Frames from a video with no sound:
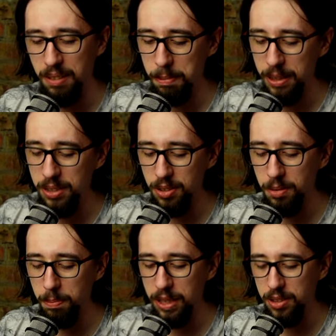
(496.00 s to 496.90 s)
bardzo,
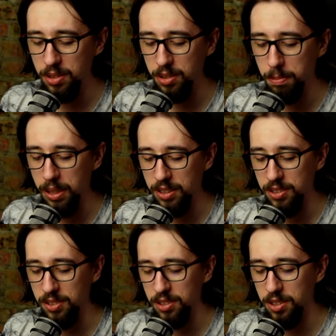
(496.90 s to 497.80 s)
bardzo,
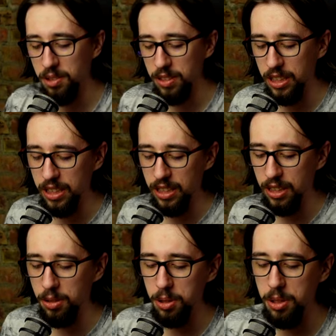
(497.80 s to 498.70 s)
bardzo dziwnej
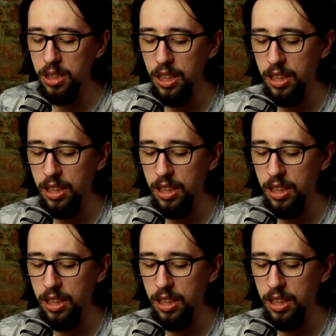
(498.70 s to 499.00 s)
jakości.